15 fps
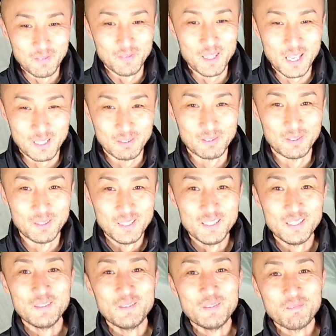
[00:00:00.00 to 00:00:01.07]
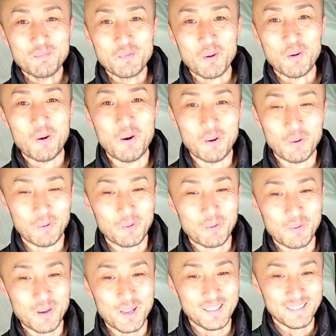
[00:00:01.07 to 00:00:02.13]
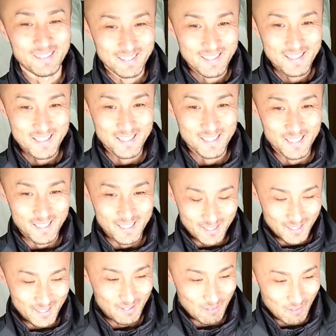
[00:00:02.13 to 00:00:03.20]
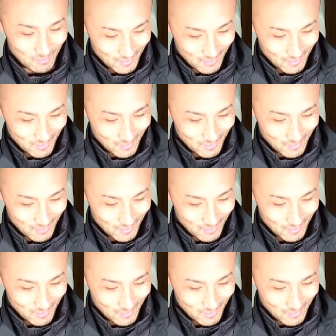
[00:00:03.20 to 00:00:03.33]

チャンネルの方をご覧いただき、